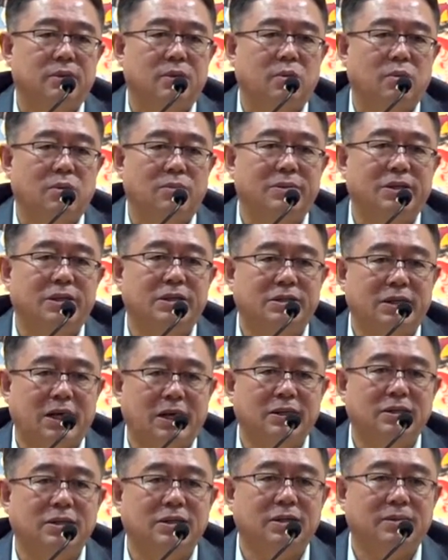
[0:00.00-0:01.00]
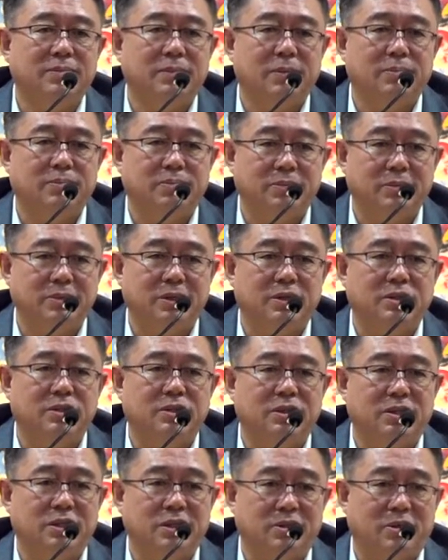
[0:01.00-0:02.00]
我们的宅子里面不能
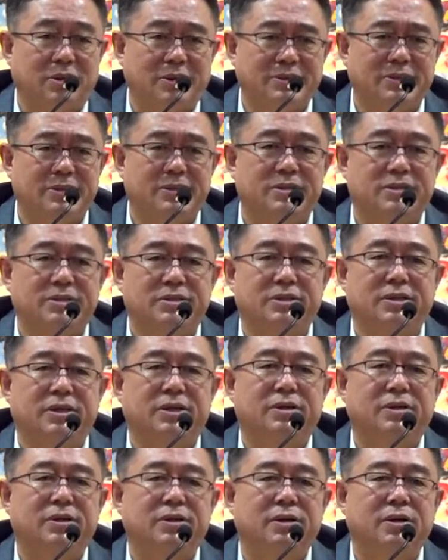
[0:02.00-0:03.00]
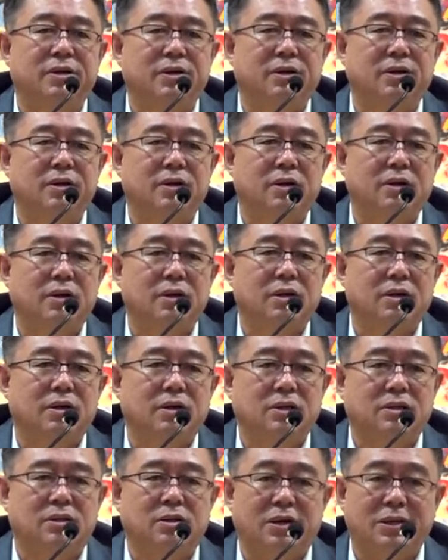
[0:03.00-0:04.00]
是一团死气，
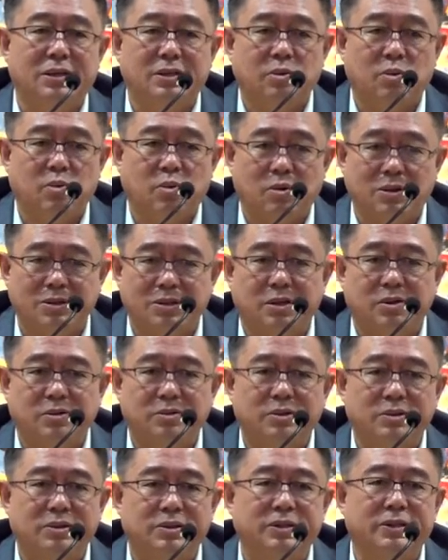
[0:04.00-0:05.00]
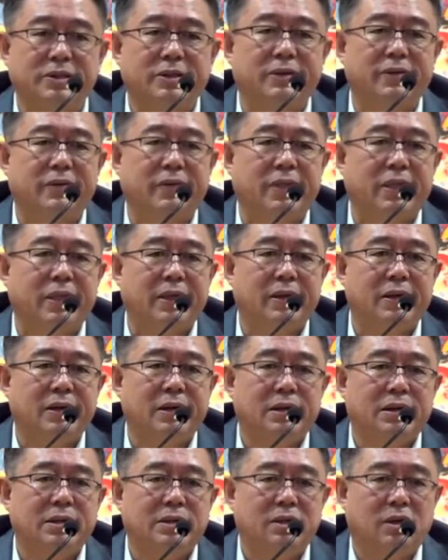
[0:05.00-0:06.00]
一团火燥之气，
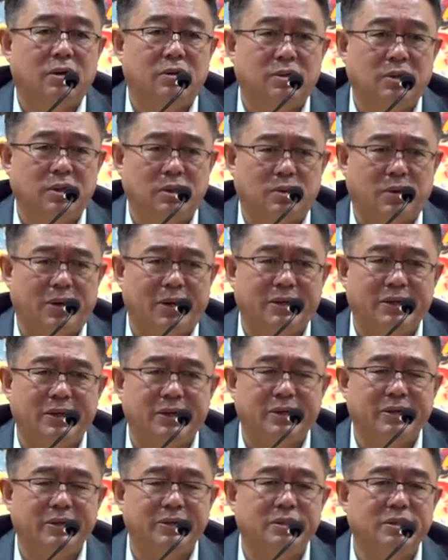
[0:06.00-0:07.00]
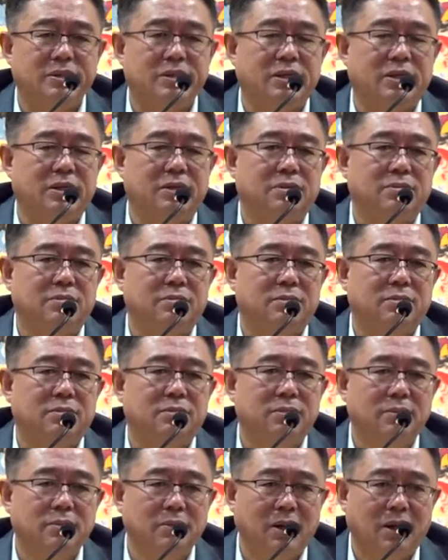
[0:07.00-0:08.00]
要一团和气，
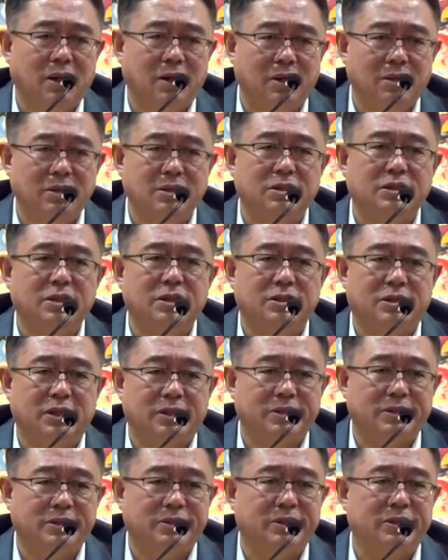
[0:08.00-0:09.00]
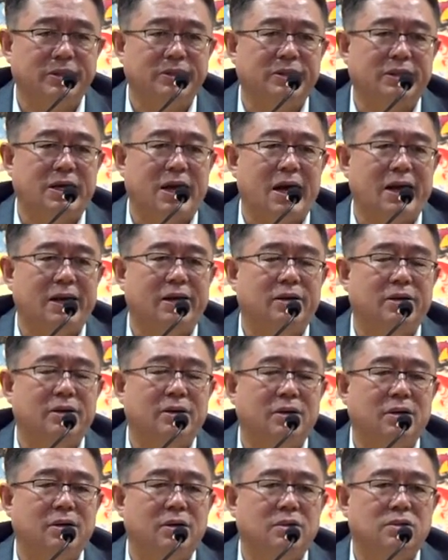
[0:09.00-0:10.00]
和气才能生财。
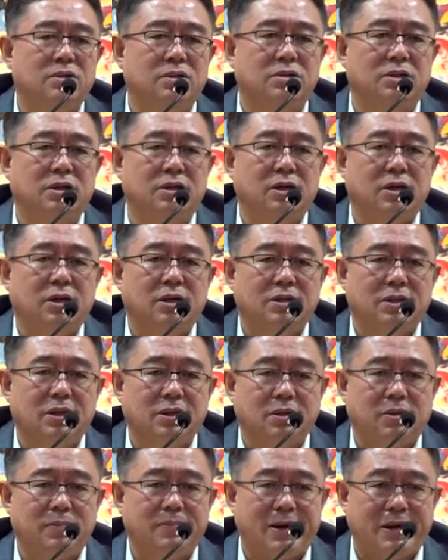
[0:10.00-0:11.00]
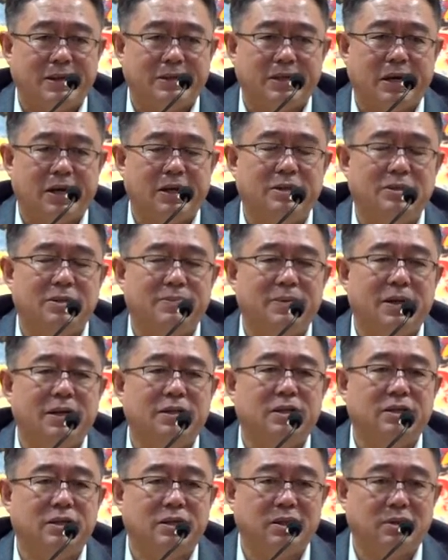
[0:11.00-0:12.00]
说是那要把宅子变
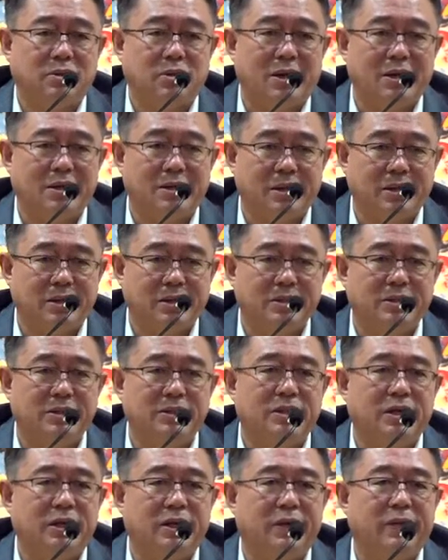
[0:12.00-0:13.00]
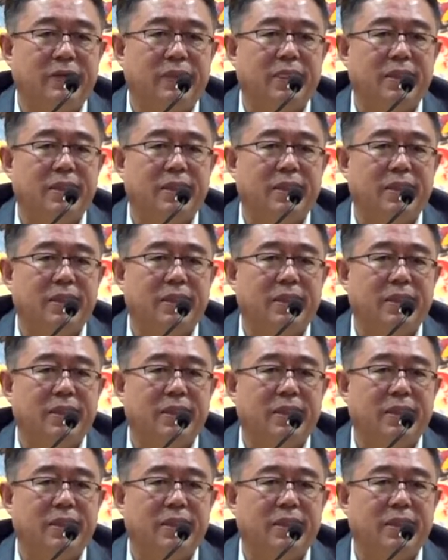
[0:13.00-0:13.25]
成一团和气，